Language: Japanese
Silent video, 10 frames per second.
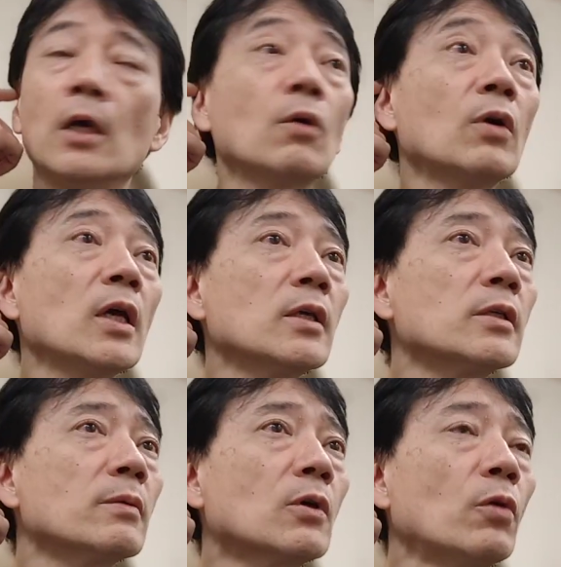これ、
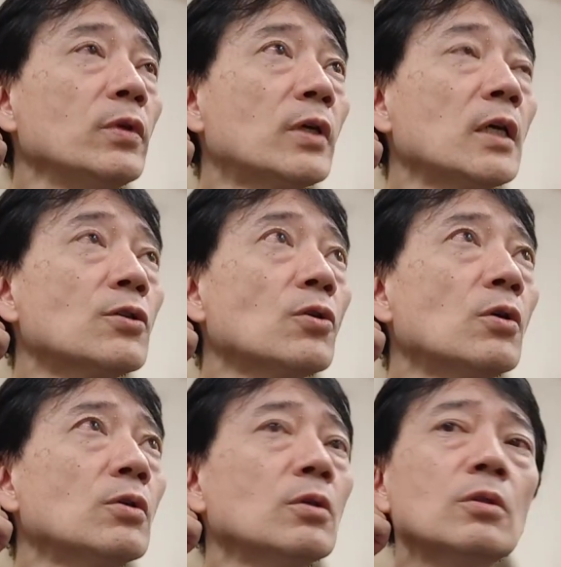
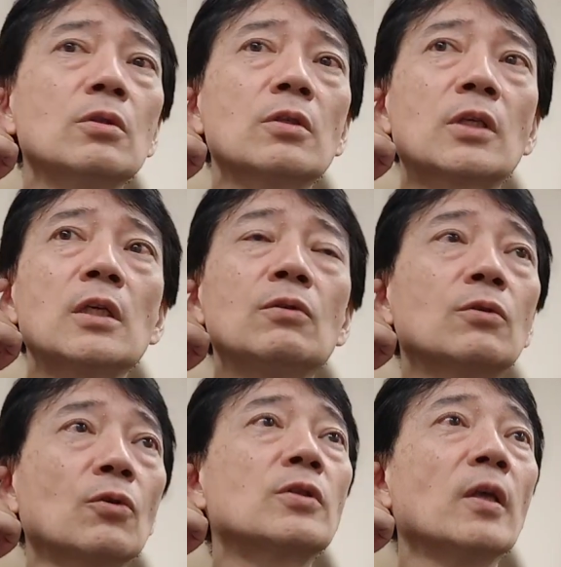コミュニケーションスキル
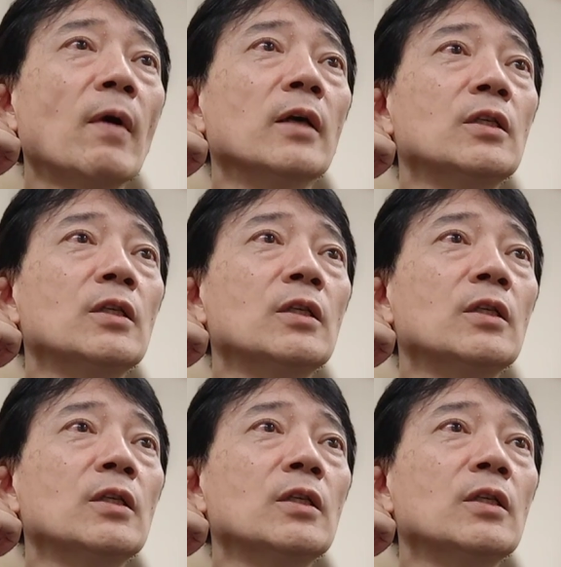としては、